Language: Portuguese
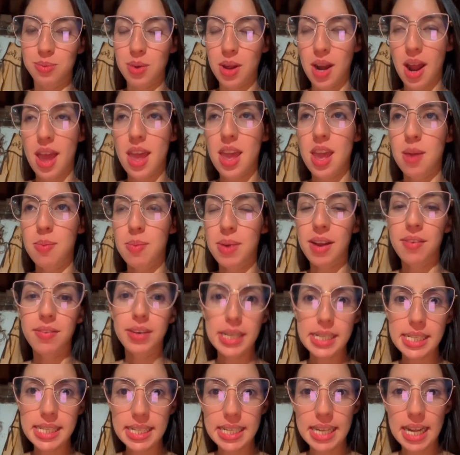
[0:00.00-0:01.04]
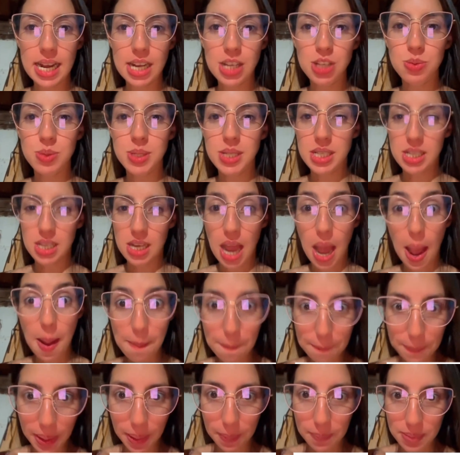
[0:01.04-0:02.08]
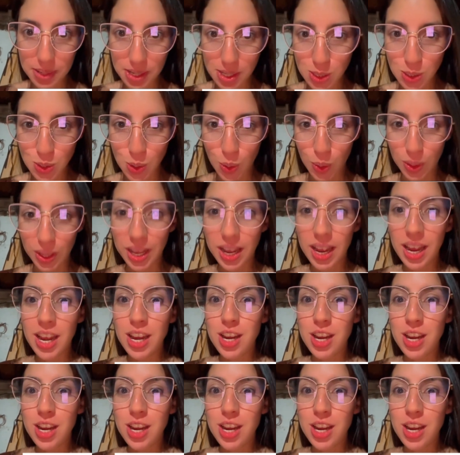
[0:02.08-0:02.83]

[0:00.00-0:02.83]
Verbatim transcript: Mora, é, morava na cidade, mas ia a pé pra escola.